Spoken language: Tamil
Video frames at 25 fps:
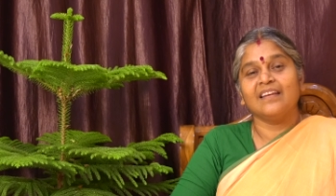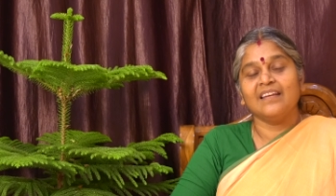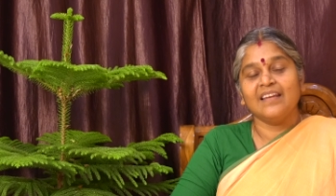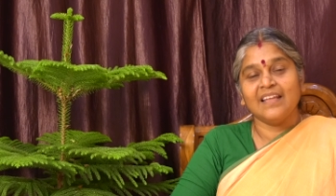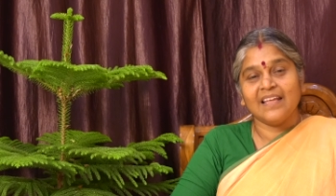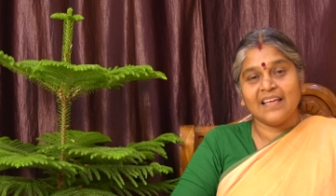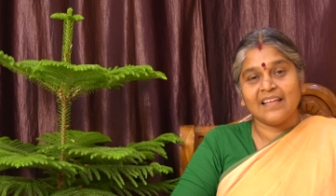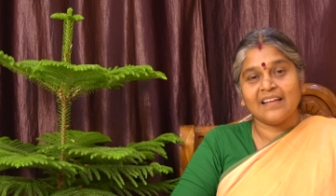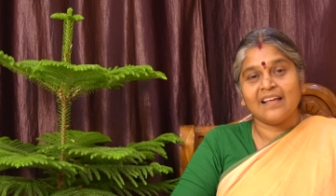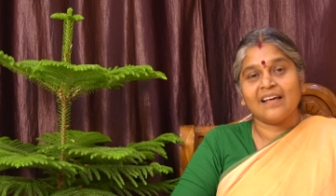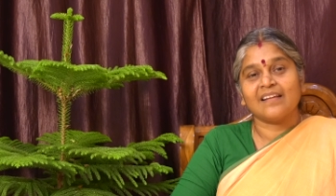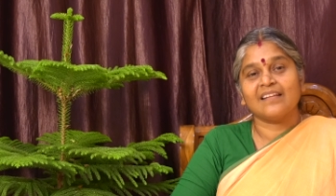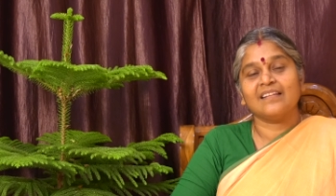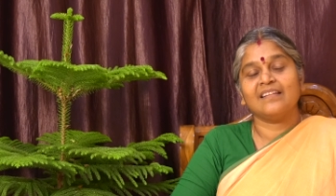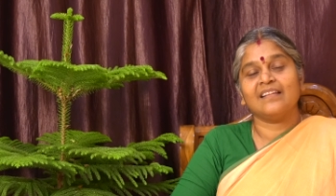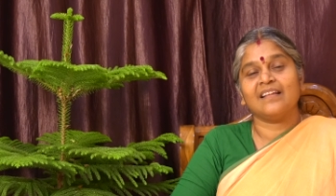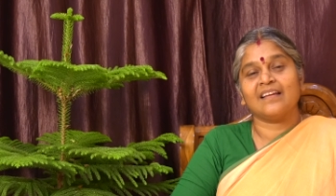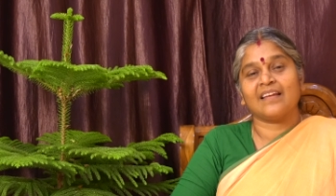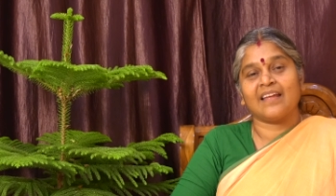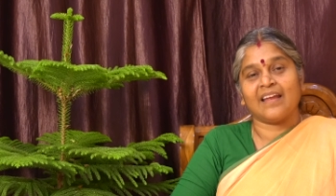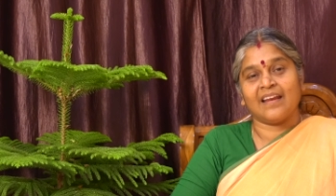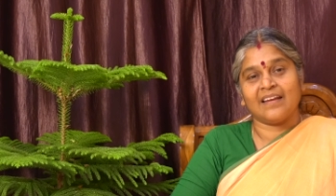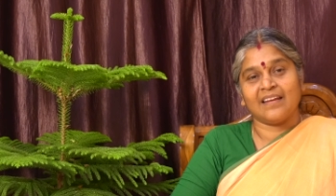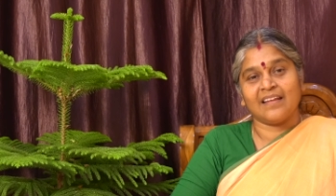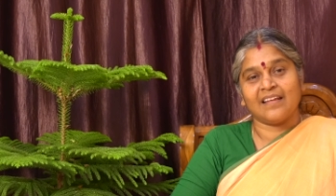நீர் அருந்த
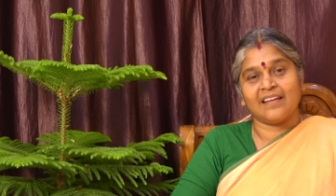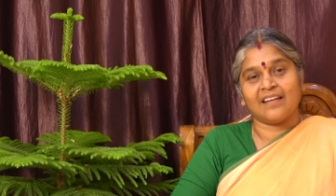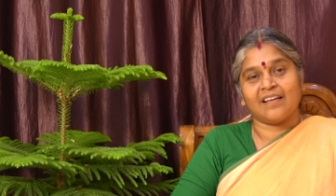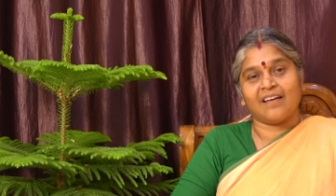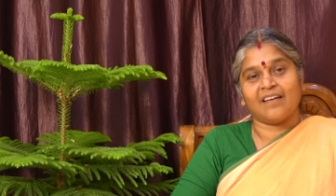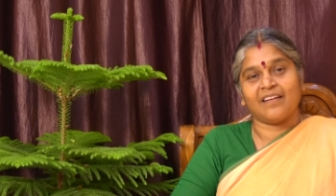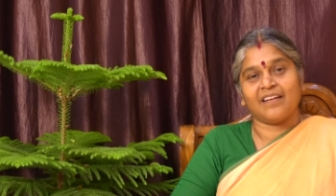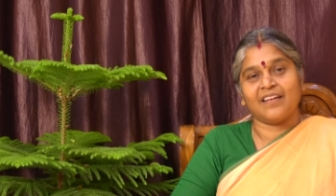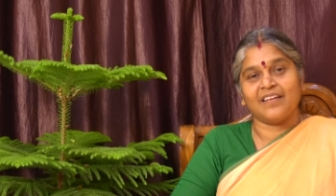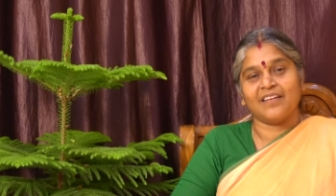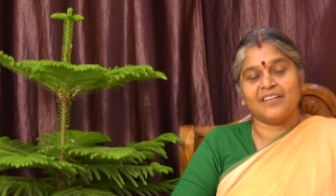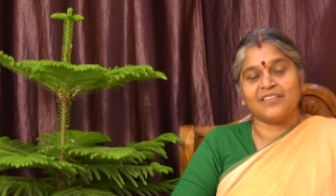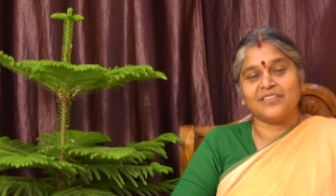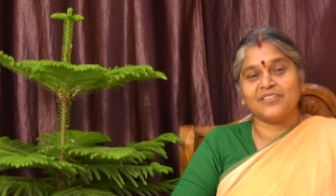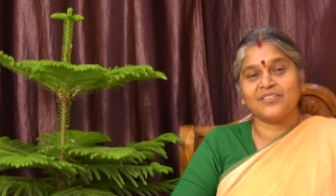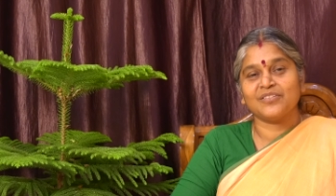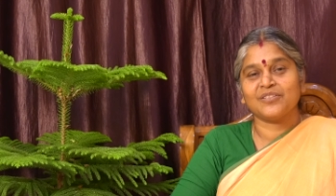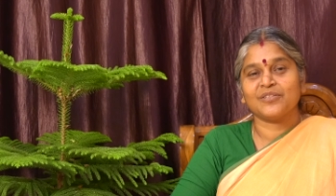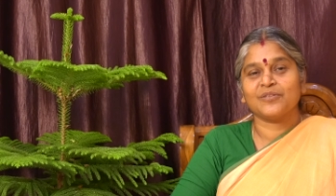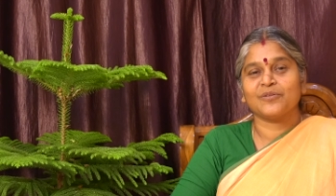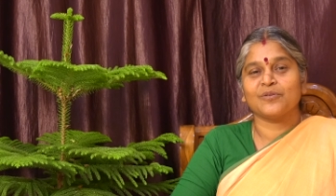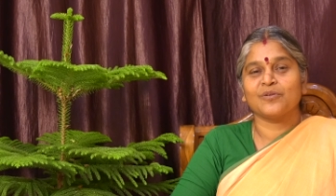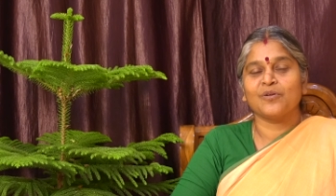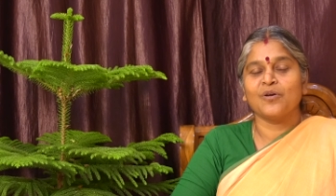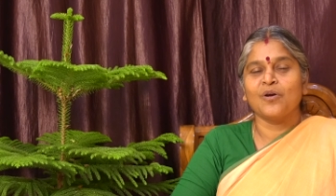கேட்கிறாரே
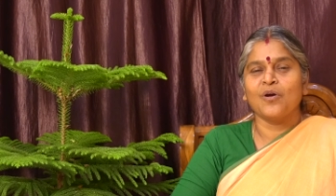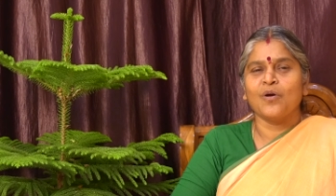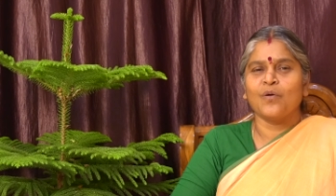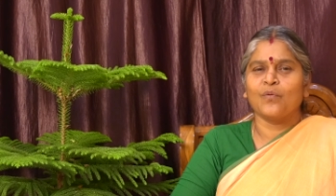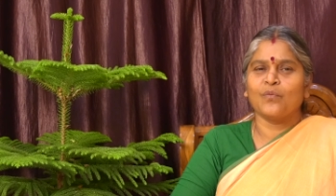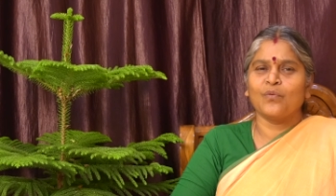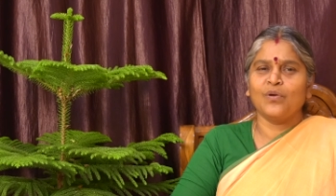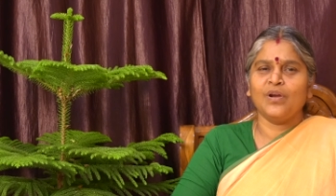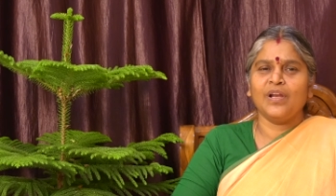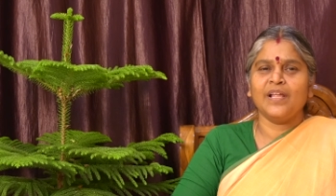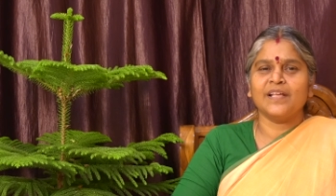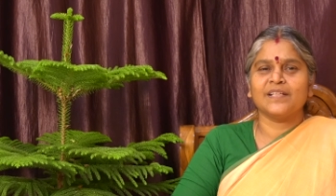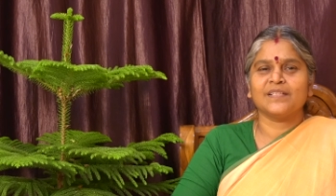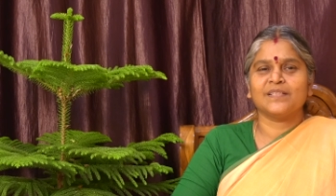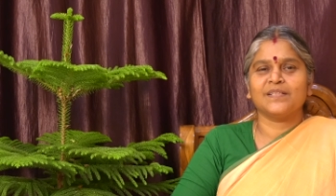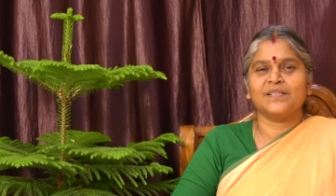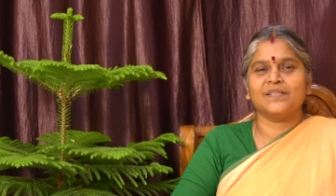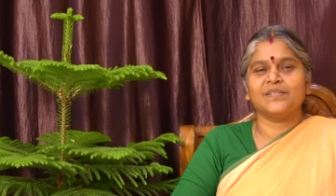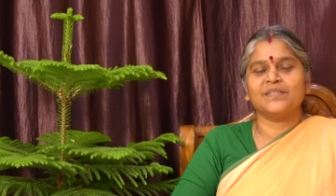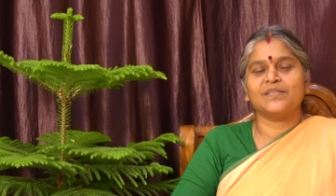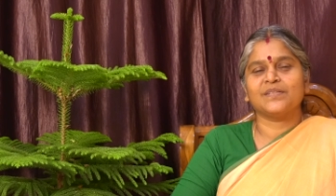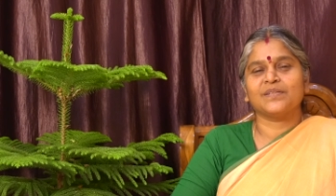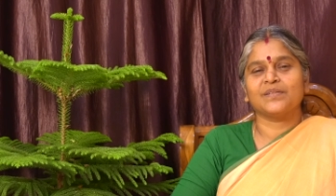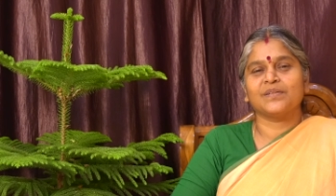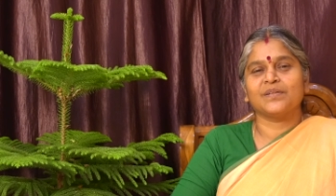என்று உள்ளே
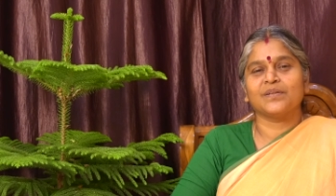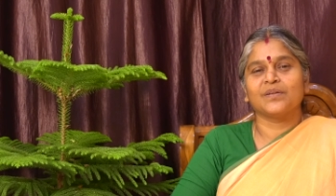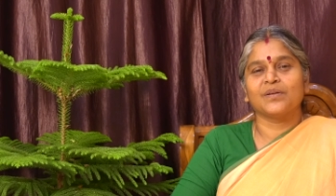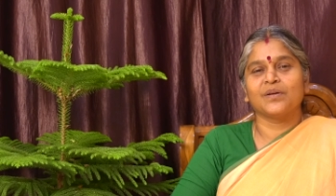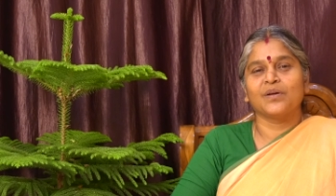சென்று